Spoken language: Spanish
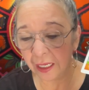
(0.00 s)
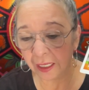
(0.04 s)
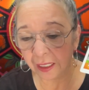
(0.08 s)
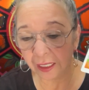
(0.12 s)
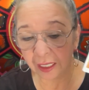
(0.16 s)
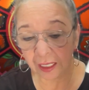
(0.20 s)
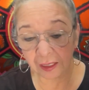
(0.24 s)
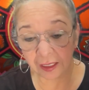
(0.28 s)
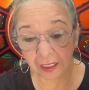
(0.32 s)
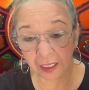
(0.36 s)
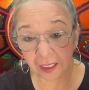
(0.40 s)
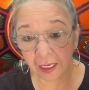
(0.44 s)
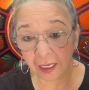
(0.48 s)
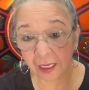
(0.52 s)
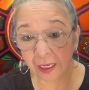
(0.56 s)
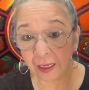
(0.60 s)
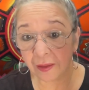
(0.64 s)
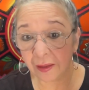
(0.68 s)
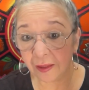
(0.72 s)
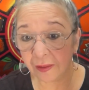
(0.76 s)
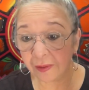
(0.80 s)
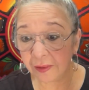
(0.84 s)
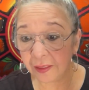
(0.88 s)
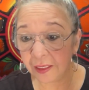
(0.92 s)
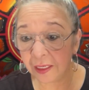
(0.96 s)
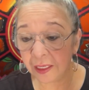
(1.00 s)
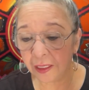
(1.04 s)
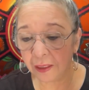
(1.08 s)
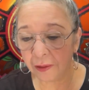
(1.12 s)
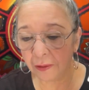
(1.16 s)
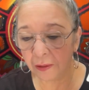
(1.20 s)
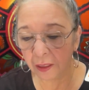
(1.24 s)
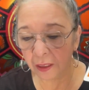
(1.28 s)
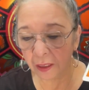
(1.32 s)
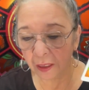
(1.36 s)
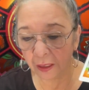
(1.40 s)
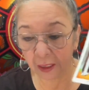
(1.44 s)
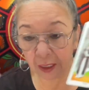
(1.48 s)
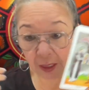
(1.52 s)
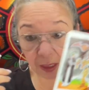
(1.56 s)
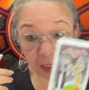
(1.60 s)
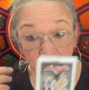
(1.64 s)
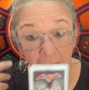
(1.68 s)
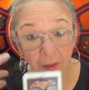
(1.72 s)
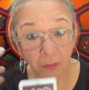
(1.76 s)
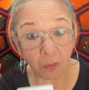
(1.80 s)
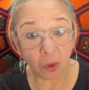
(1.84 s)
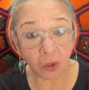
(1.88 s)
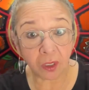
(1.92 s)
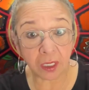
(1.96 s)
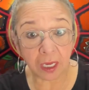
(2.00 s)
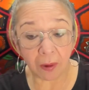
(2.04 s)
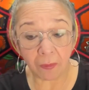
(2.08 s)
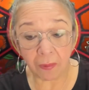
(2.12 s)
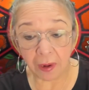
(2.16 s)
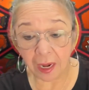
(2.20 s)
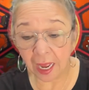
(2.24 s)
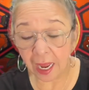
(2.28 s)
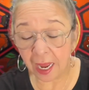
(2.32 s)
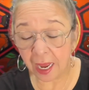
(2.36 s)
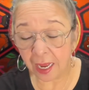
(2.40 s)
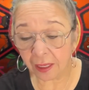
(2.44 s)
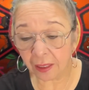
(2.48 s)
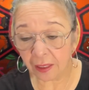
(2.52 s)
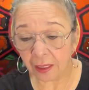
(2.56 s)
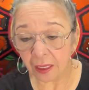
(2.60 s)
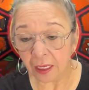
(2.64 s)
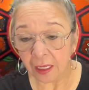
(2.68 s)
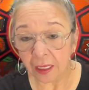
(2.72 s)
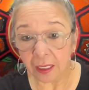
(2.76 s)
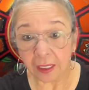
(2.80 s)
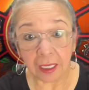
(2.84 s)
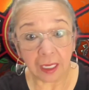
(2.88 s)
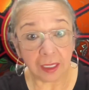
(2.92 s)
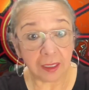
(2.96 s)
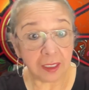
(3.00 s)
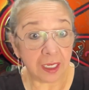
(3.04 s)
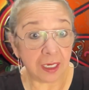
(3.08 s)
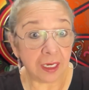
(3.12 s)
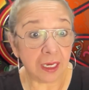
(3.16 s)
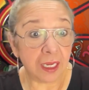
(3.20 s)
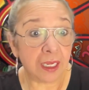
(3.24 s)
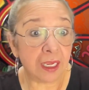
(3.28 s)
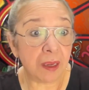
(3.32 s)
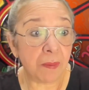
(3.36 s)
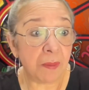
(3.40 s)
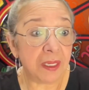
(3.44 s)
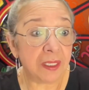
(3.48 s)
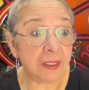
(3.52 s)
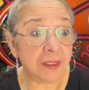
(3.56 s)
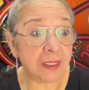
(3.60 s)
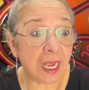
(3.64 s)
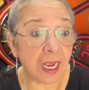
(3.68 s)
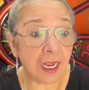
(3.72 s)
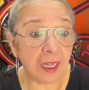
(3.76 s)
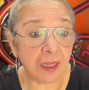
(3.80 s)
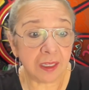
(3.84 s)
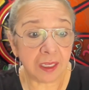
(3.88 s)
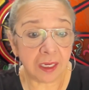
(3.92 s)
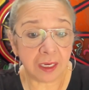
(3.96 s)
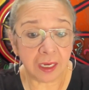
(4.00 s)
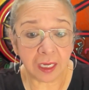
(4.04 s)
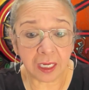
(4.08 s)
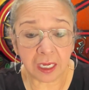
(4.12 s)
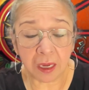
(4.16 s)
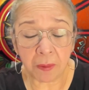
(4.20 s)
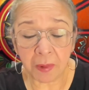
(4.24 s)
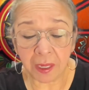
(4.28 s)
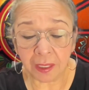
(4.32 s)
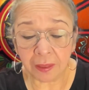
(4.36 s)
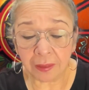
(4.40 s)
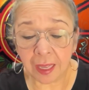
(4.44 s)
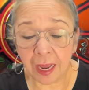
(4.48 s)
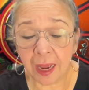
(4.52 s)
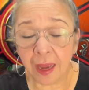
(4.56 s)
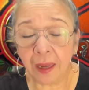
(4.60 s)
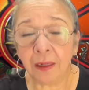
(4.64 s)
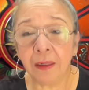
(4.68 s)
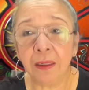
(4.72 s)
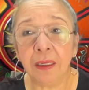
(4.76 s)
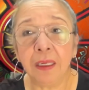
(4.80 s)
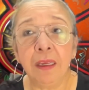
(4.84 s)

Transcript: qué tienes que decir, qué tenemos que hablar, qué tienes qué mensajes tienes que mandar.